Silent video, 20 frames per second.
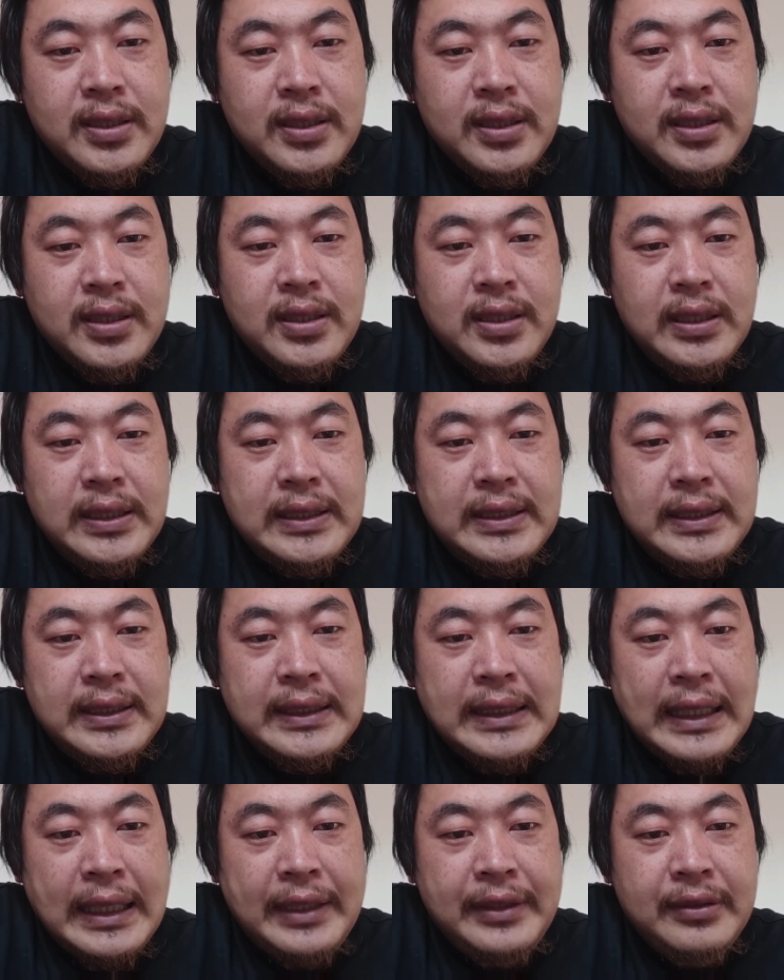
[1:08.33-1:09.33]
克勤
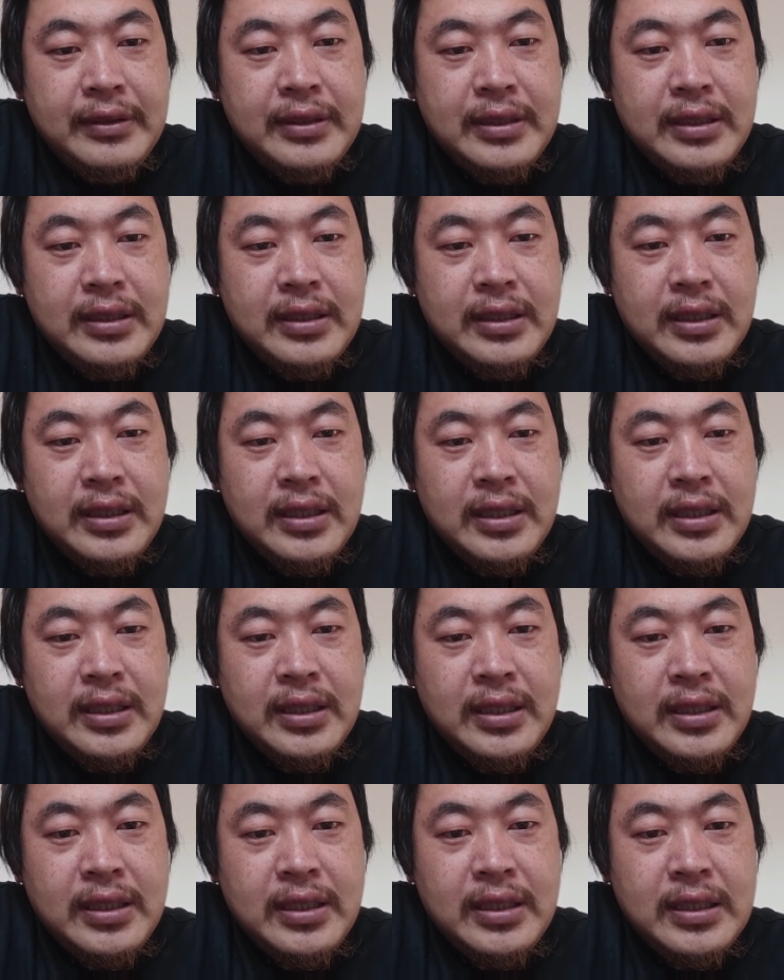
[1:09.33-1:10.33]
还有这
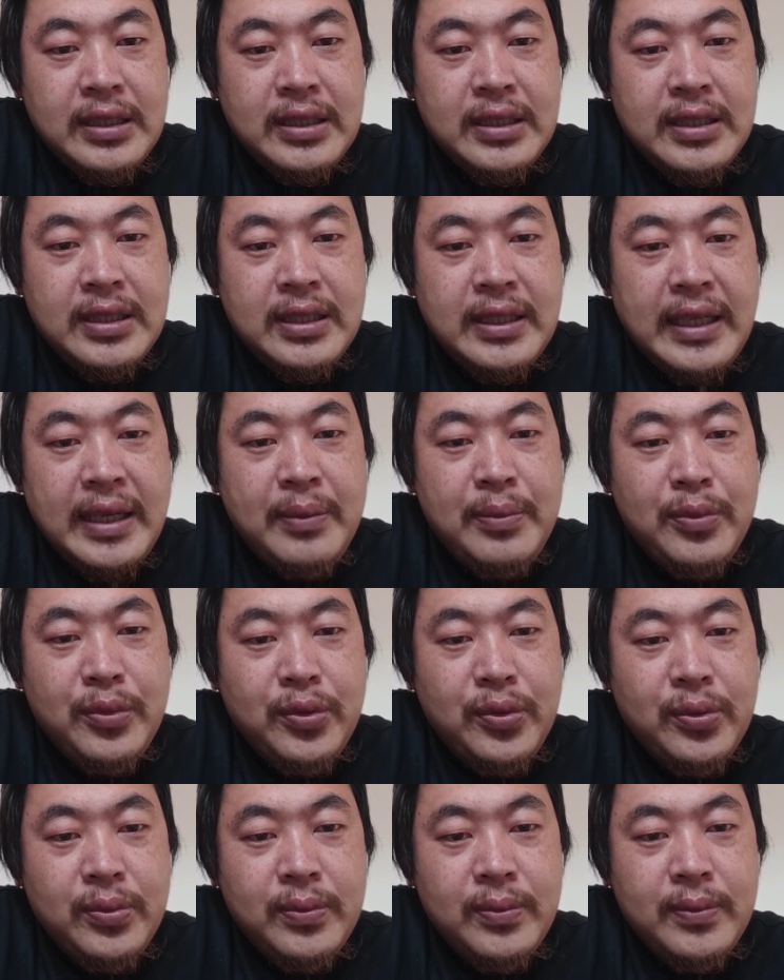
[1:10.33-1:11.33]
个史莱
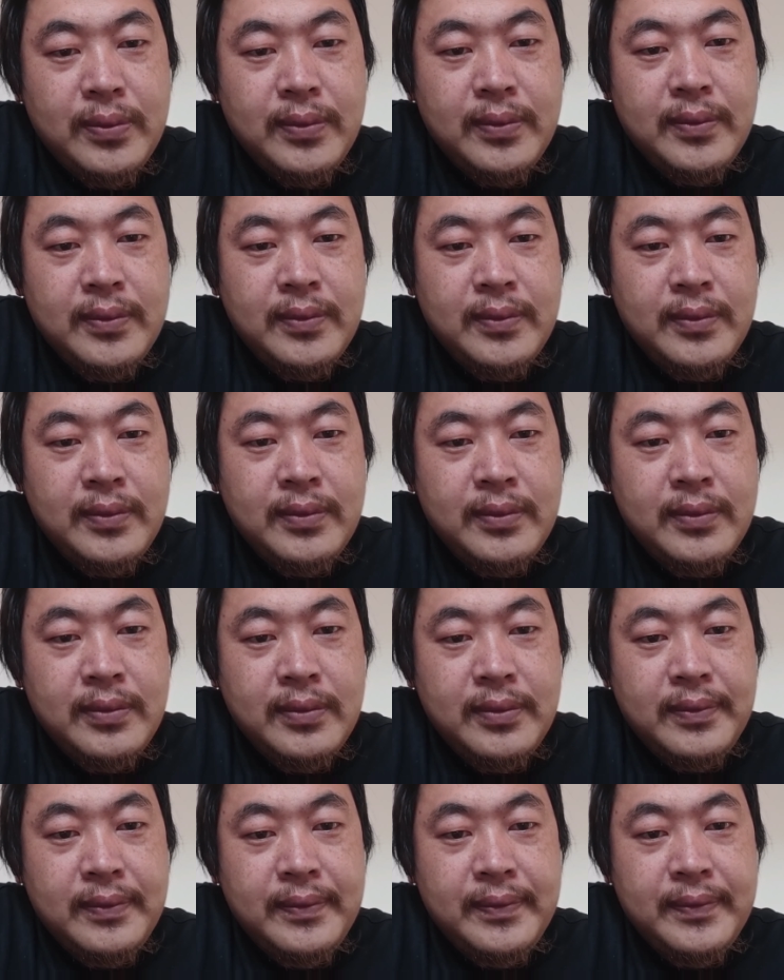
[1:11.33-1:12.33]
姆，嗯，
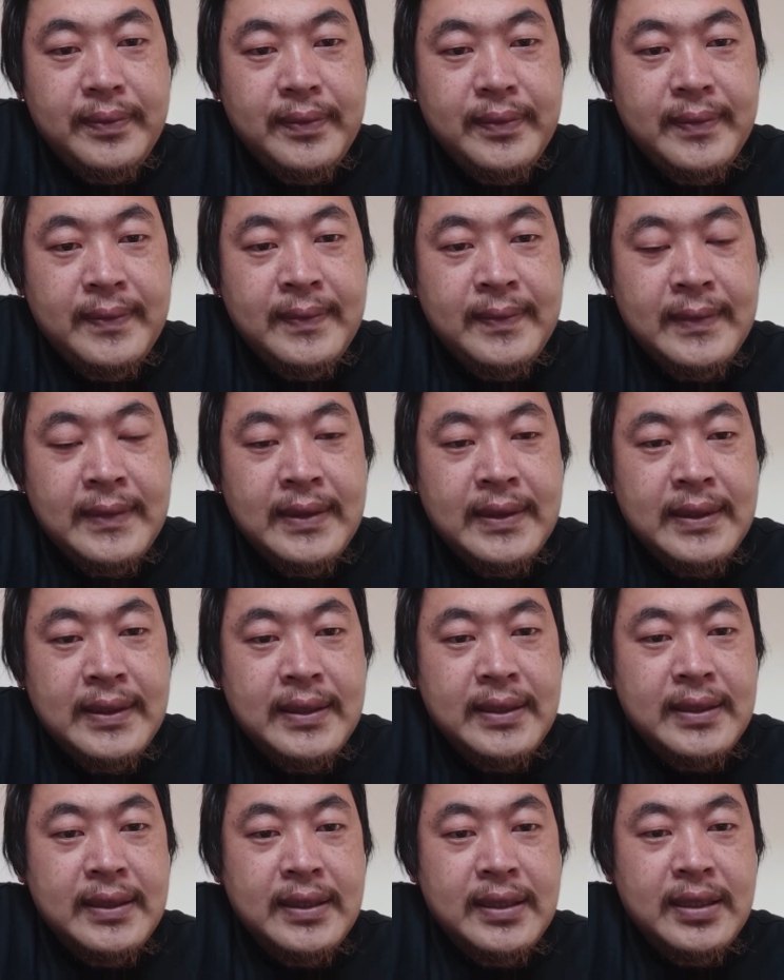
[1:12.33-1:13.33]

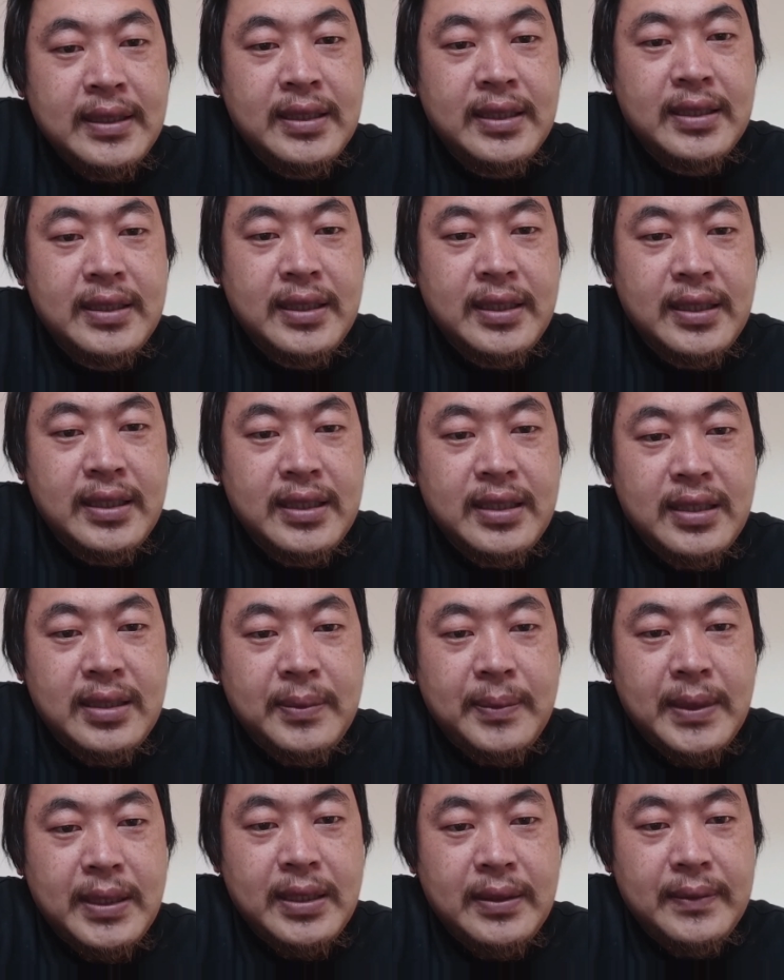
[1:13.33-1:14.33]
克勤是什
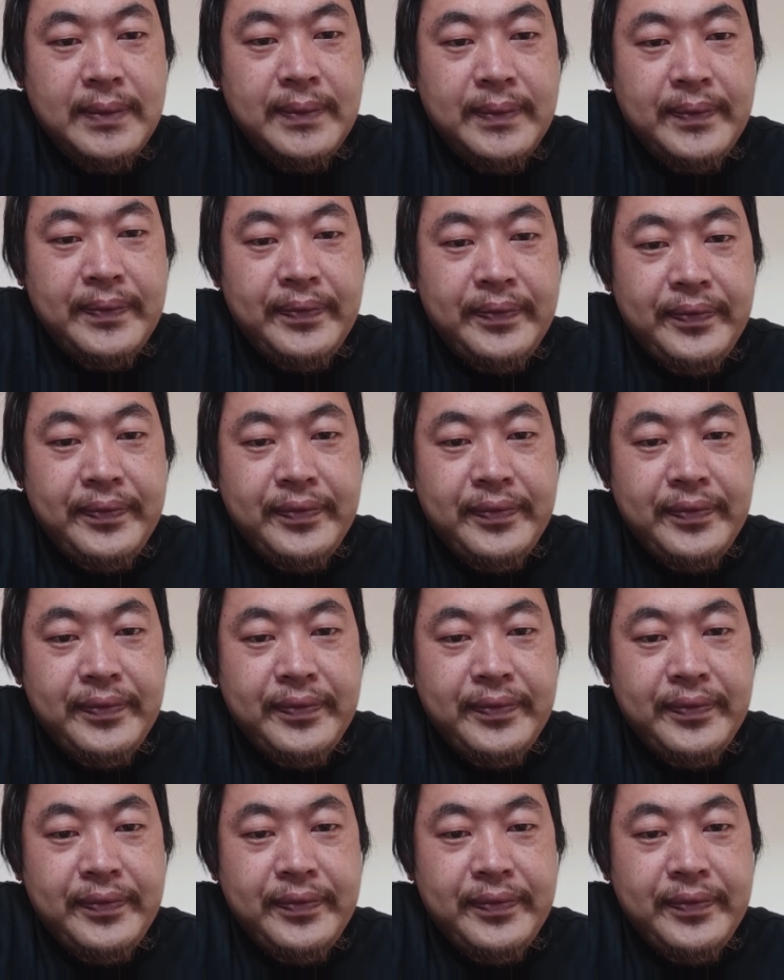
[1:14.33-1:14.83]
么？嗯，